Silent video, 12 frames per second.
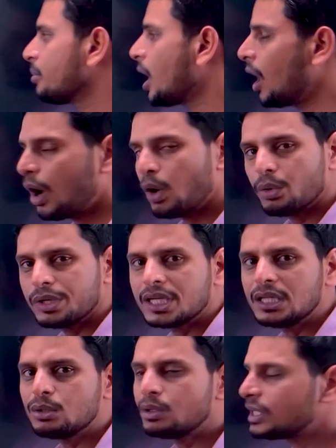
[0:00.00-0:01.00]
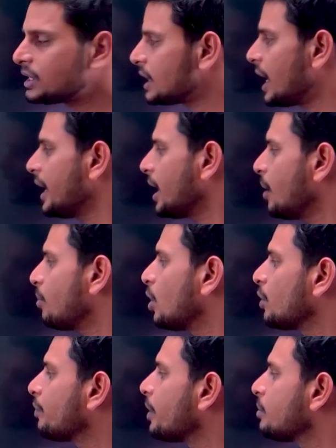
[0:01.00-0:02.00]
और उनकी दो रचनाएं यहाँ बहुत
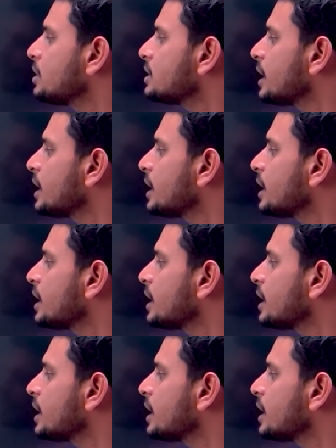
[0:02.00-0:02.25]
फेमस हैं